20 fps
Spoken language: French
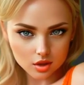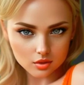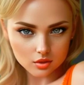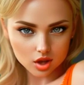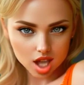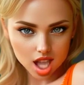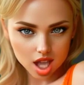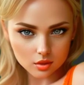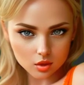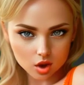Et
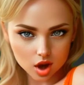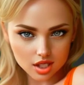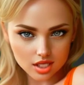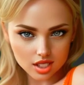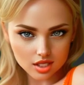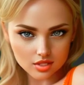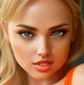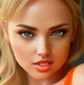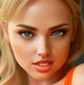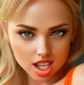voilà mon
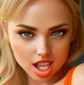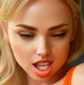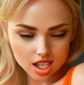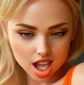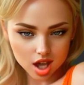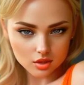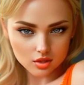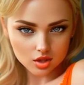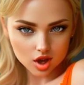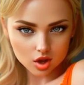NFT est
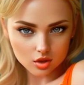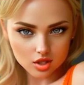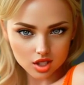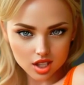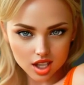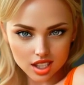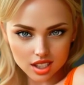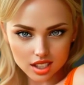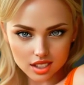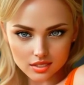maintenant
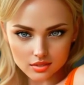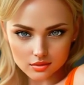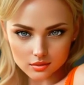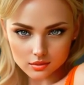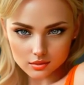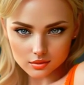créé.